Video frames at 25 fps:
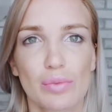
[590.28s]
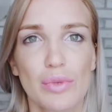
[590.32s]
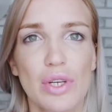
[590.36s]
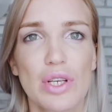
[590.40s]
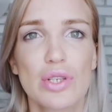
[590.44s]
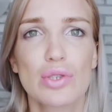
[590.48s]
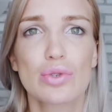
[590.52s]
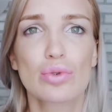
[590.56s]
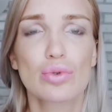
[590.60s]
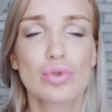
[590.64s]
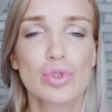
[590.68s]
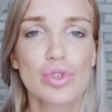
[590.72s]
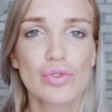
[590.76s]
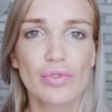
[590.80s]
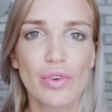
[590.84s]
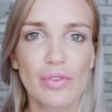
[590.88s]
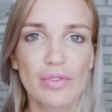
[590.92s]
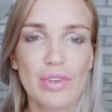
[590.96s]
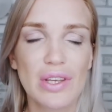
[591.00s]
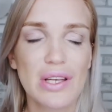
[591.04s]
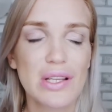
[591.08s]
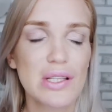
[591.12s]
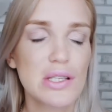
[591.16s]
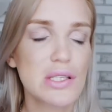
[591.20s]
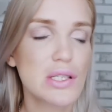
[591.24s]
У меня есть тушь
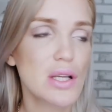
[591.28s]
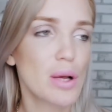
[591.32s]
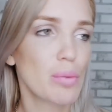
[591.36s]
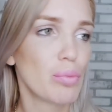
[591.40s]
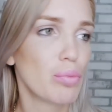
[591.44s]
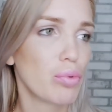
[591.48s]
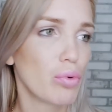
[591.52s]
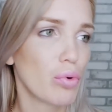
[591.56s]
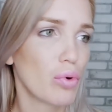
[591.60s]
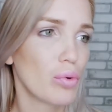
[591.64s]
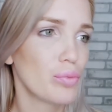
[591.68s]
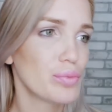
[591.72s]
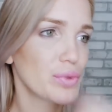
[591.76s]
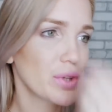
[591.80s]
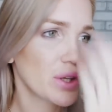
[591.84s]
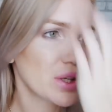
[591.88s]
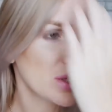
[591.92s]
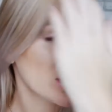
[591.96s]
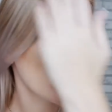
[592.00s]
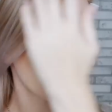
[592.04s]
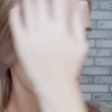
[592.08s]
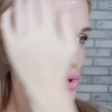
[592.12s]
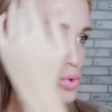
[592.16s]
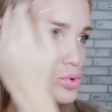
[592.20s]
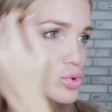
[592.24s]
Вивьен Сабо, у меня
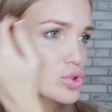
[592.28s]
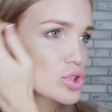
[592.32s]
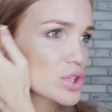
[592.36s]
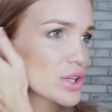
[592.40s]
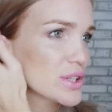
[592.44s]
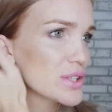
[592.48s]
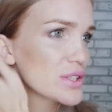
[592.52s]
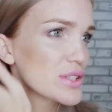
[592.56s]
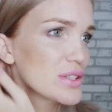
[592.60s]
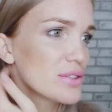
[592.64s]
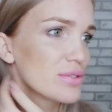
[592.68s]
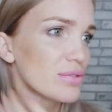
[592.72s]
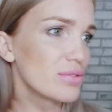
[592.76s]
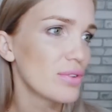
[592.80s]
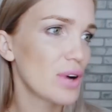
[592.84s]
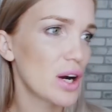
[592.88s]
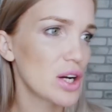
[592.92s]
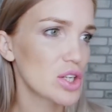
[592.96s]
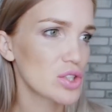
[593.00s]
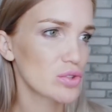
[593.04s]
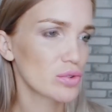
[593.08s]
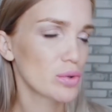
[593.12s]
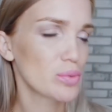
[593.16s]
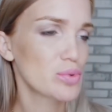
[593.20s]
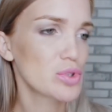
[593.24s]
есть тушь от
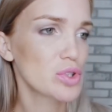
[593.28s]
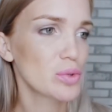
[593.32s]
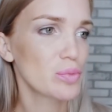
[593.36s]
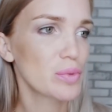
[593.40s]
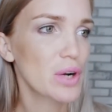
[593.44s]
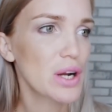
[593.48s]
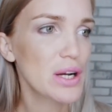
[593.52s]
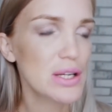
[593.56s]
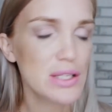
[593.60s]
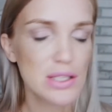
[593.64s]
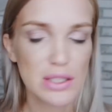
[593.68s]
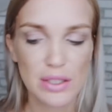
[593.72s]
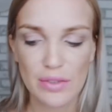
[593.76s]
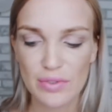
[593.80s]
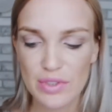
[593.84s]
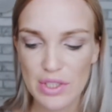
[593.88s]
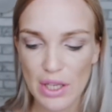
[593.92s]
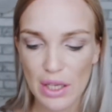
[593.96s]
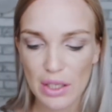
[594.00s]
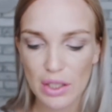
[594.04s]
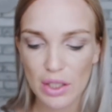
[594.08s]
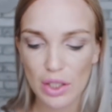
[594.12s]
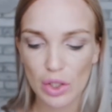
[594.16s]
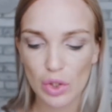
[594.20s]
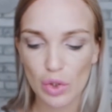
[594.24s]
Диваш, в общем, разные
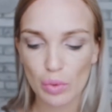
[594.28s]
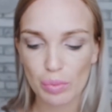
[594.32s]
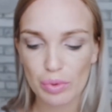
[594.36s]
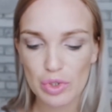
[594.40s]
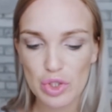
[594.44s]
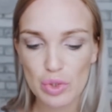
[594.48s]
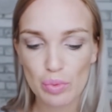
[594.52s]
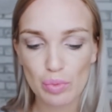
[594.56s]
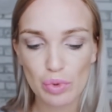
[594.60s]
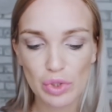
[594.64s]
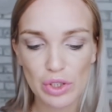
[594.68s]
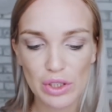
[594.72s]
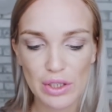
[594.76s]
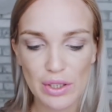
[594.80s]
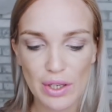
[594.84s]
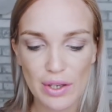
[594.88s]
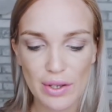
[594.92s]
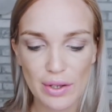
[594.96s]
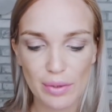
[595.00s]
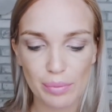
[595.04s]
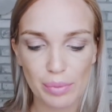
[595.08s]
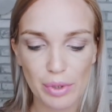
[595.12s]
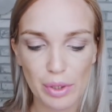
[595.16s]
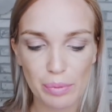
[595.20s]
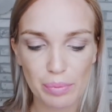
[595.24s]
всякие. Но почему-то
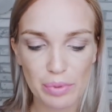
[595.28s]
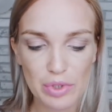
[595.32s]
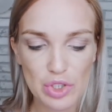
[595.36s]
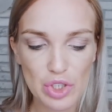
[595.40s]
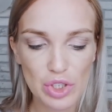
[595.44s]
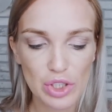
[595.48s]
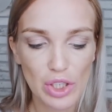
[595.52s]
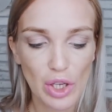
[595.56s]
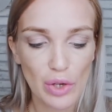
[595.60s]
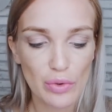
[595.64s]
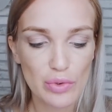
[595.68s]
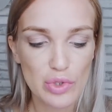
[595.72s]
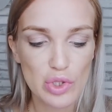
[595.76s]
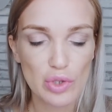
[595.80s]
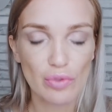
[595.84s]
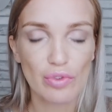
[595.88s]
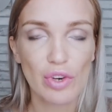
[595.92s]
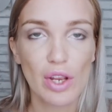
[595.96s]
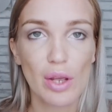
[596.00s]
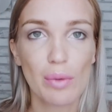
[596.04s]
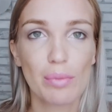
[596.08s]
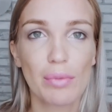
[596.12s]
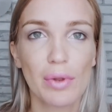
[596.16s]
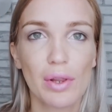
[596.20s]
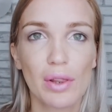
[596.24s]
я предпочитаю все
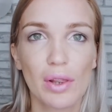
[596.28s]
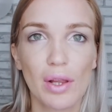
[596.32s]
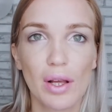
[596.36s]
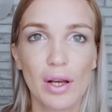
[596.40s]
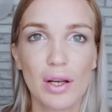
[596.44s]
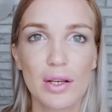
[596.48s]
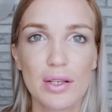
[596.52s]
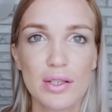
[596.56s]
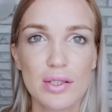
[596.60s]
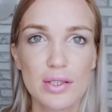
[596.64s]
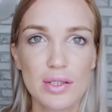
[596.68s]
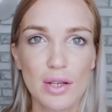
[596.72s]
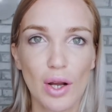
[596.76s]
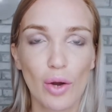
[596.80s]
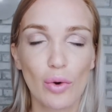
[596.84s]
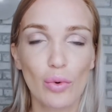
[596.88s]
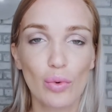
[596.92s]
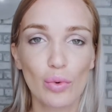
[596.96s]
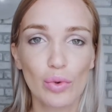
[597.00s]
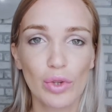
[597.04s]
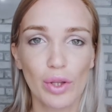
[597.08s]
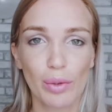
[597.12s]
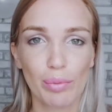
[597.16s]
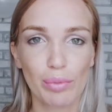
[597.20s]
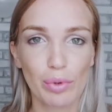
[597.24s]
время на
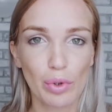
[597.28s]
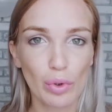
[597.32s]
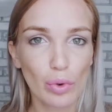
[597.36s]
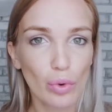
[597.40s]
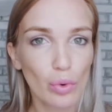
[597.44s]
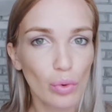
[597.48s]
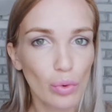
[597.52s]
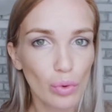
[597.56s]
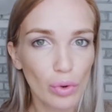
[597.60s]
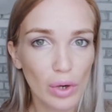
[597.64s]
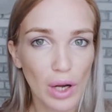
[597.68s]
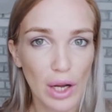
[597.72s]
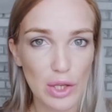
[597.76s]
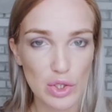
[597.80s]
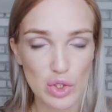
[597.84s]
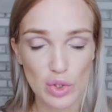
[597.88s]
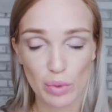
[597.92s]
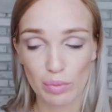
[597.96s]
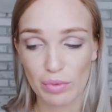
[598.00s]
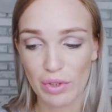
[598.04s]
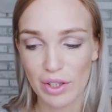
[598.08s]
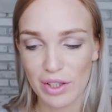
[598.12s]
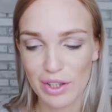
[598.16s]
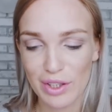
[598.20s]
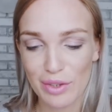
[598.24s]
скаку, на бегу, особенно